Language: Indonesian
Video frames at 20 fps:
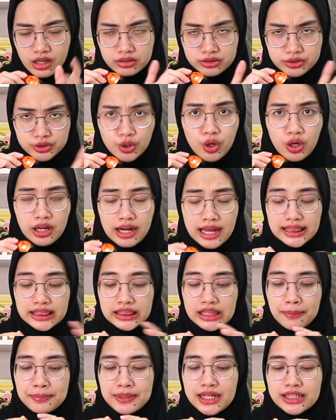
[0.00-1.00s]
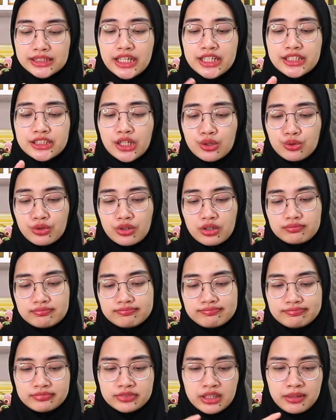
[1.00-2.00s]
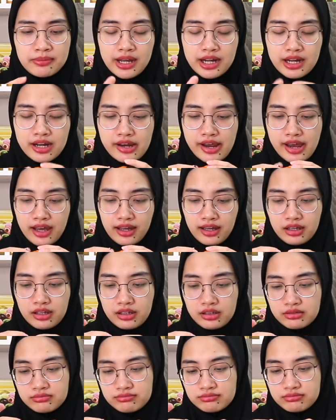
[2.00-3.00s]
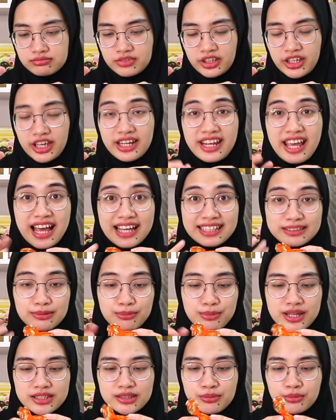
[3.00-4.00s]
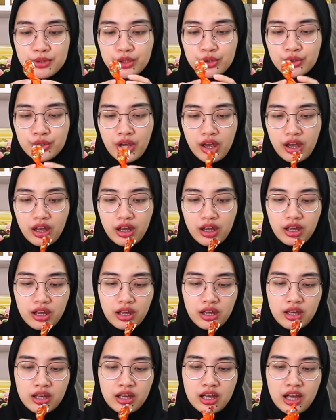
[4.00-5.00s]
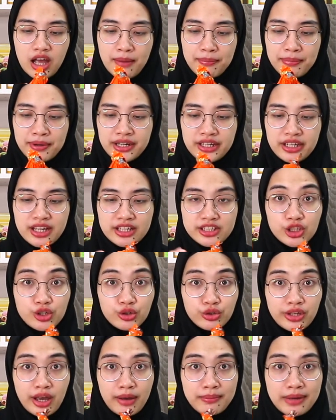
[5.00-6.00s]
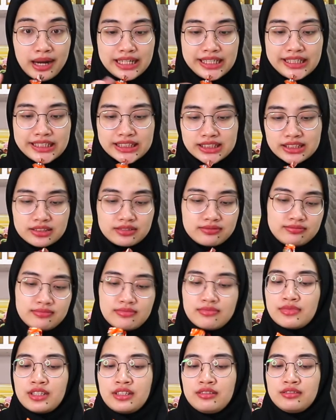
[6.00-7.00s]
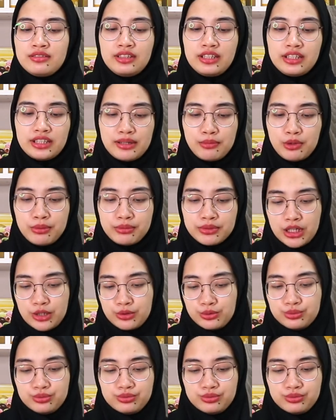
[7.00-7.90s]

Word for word: coklat tapi rasanya jeruk gimana ya kayak dia asam asam gitu ya apa dia jeruk yang manis kita belum tahu